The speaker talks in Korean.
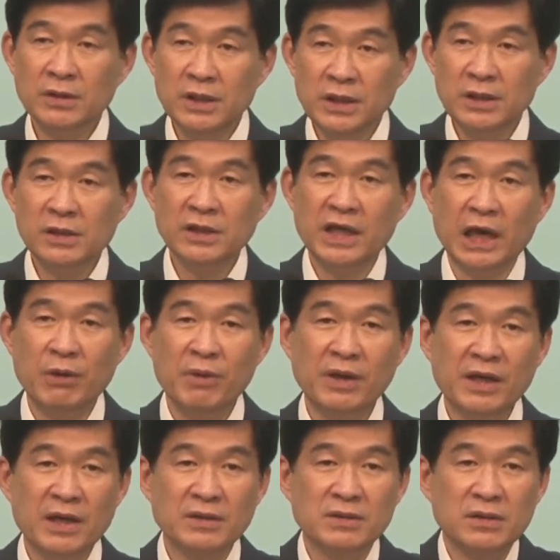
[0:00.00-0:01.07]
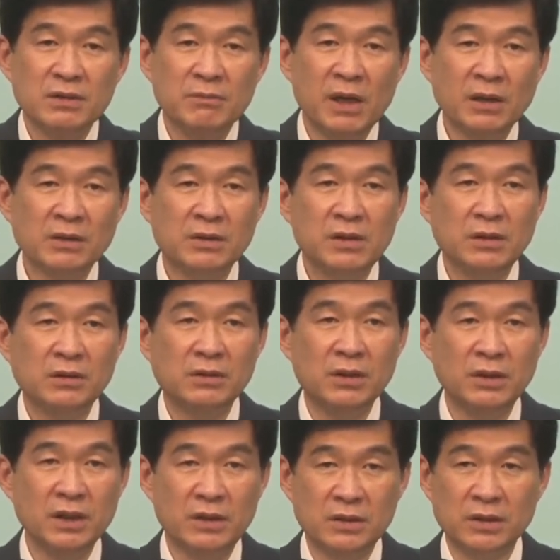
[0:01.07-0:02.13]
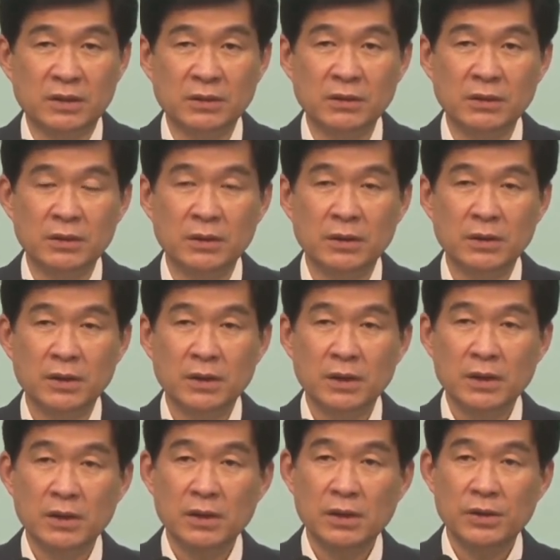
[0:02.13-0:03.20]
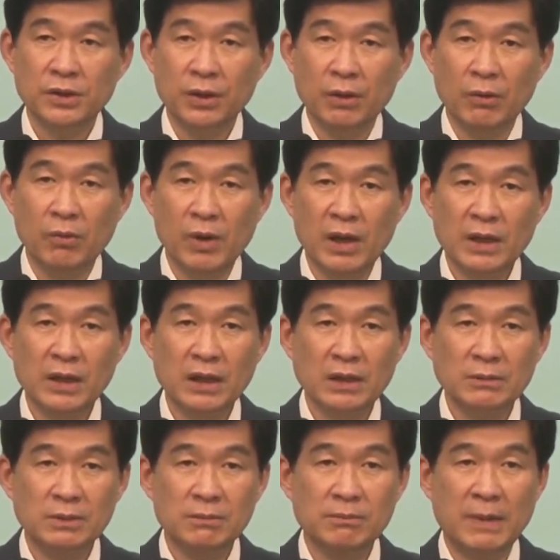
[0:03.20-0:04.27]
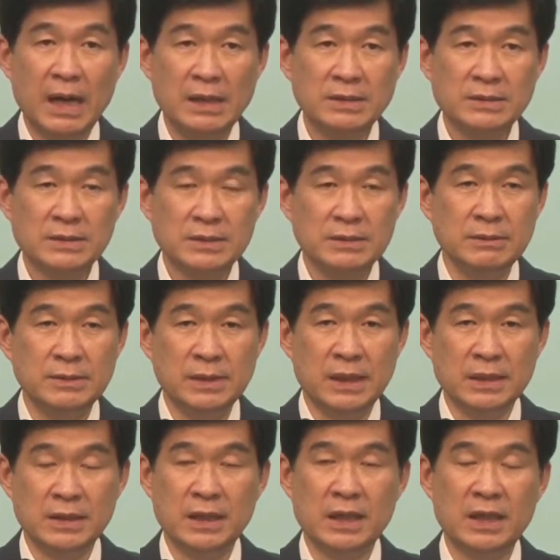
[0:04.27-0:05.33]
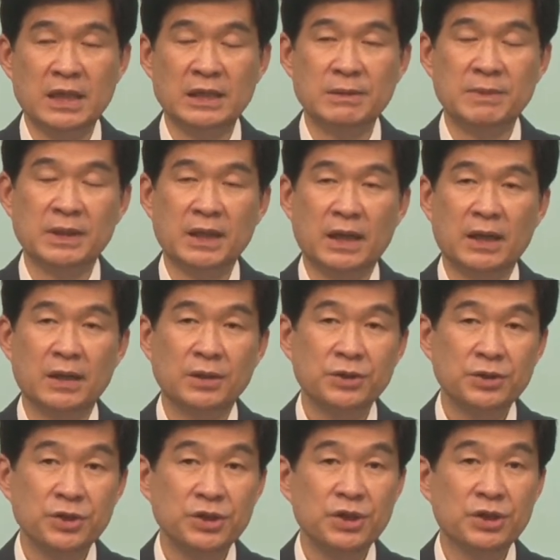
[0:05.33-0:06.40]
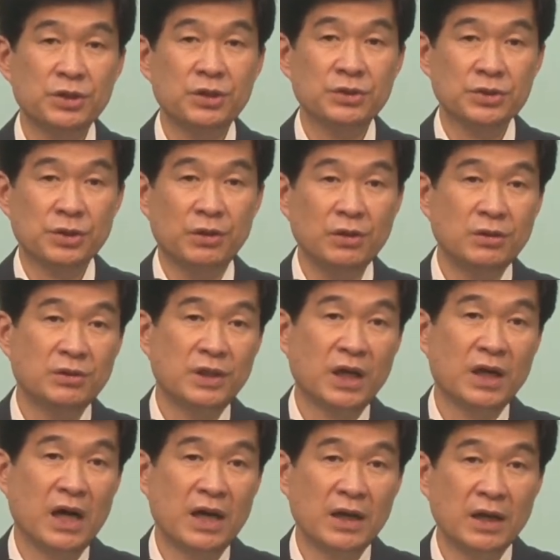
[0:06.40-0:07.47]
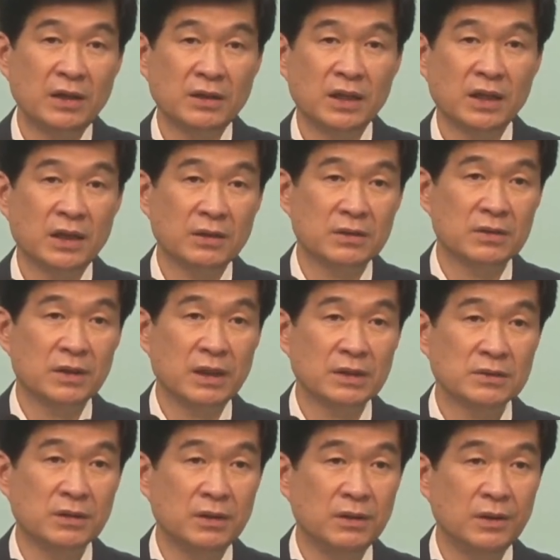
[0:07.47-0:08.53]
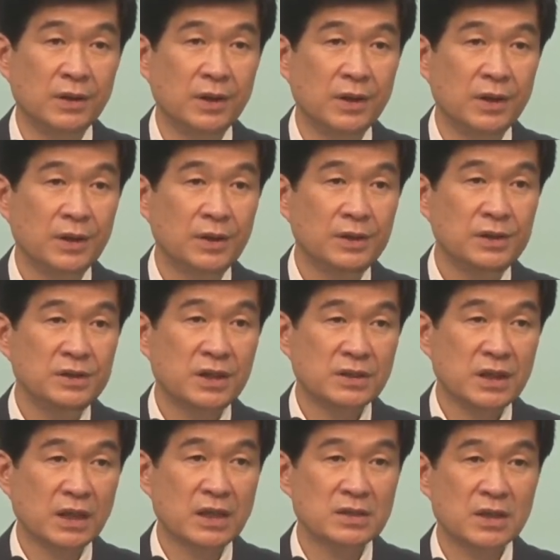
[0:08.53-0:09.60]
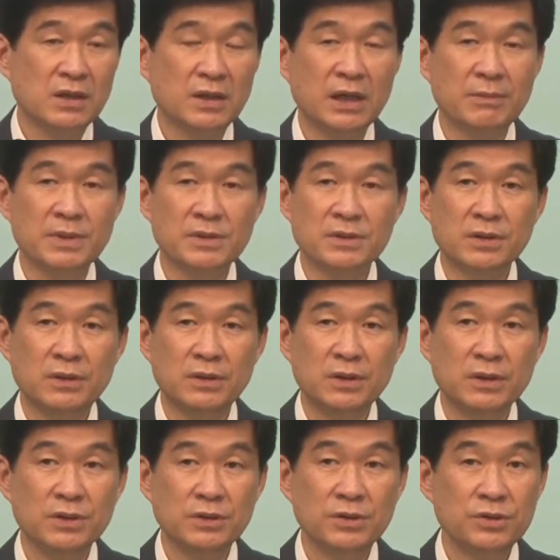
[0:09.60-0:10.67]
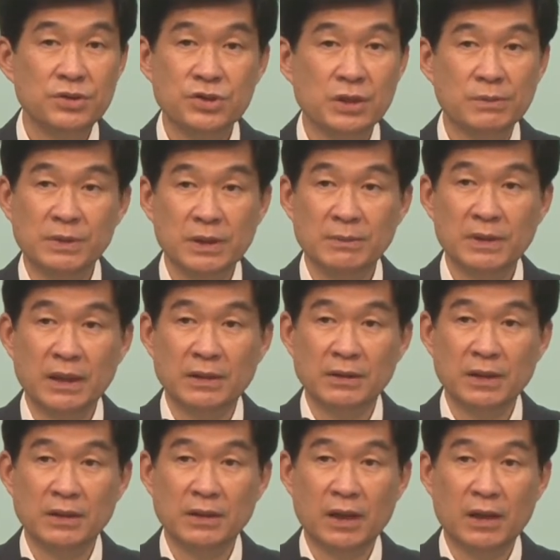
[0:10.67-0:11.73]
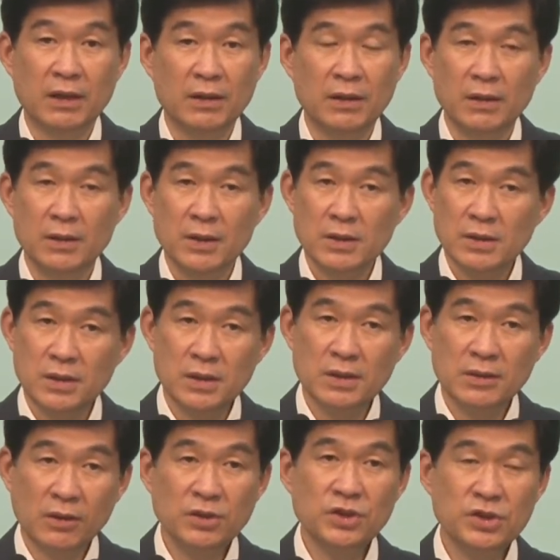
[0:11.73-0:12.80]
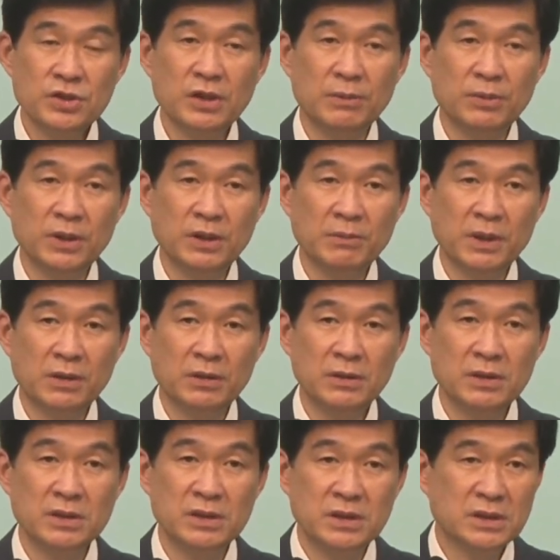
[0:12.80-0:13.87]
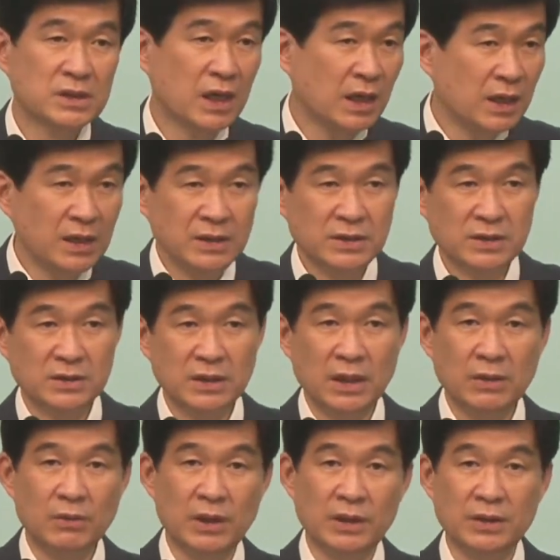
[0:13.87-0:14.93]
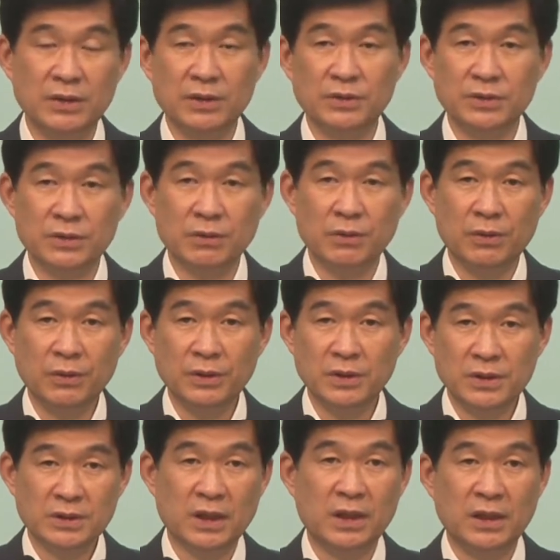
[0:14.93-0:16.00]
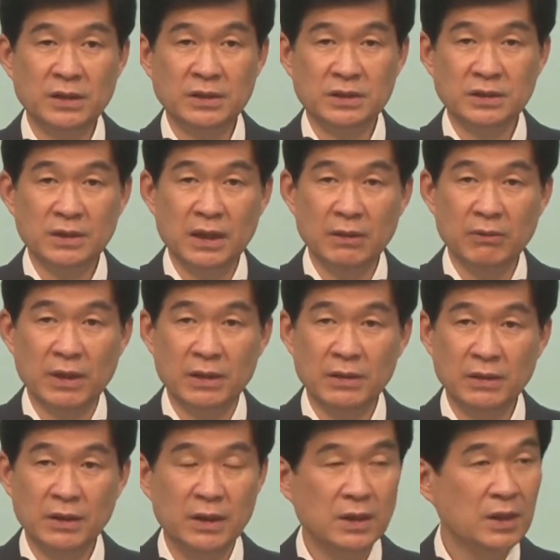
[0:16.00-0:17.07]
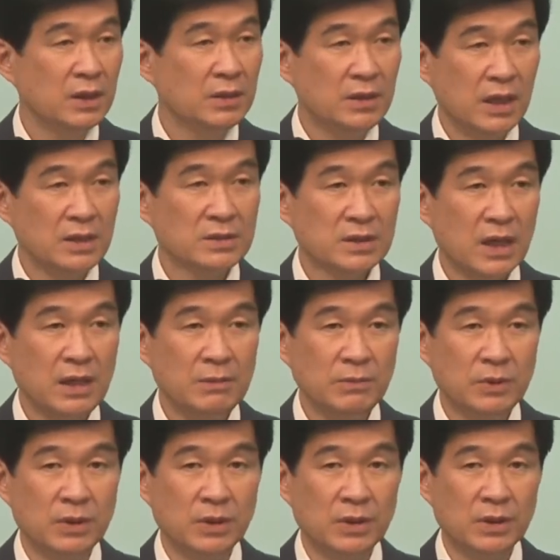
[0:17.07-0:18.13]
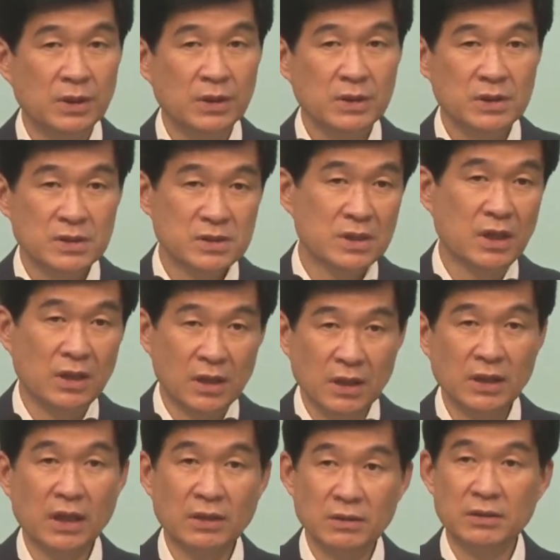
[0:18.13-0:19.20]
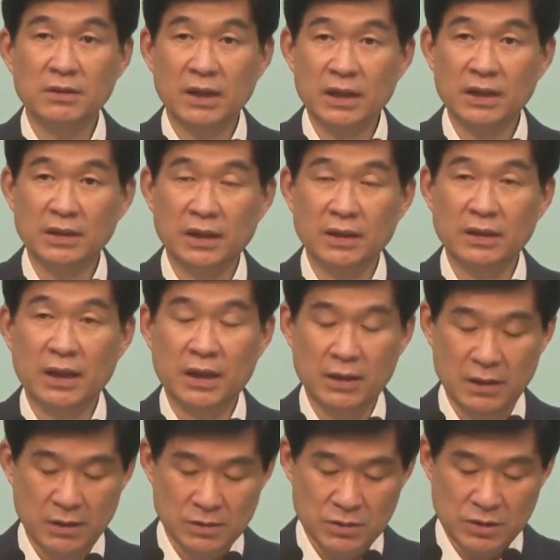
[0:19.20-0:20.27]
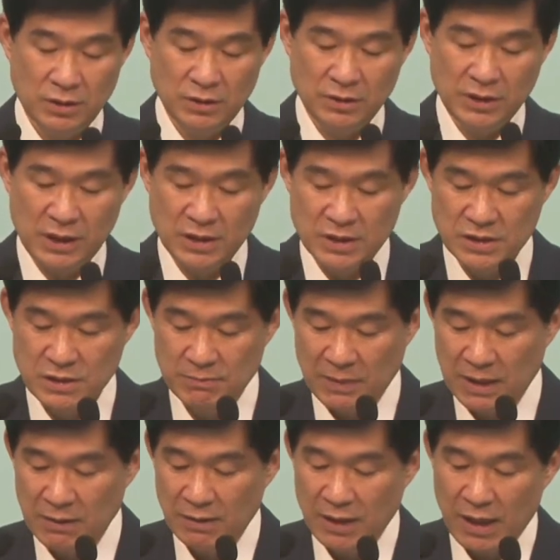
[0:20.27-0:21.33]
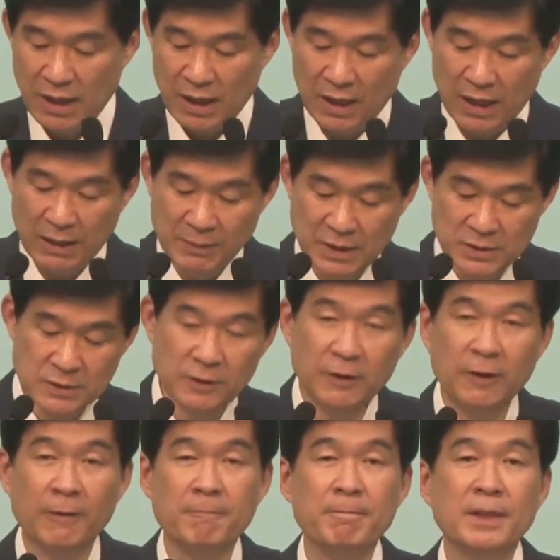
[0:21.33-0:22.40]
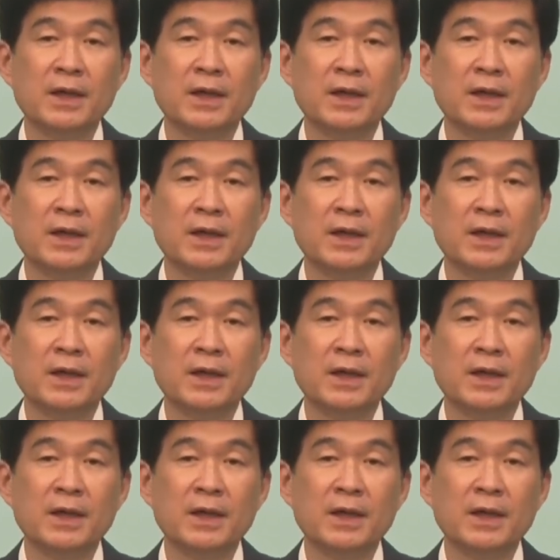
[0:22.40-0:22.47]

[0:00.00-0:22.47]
일을 계획해서 막 들떠 있던 여호와 하나님은 말씀을 하는 하나님이다. 이거 절대 가나안 땅에 들어가서 이 세상에 살아가면서 잊어버리면 안 된다. 이거 잊어버리면은 이상한 신앙관이 되어지고 이상한 신앙관은 내 삶을 이상하게 끌어가게 된다. 절대 잊지 말아라 하면서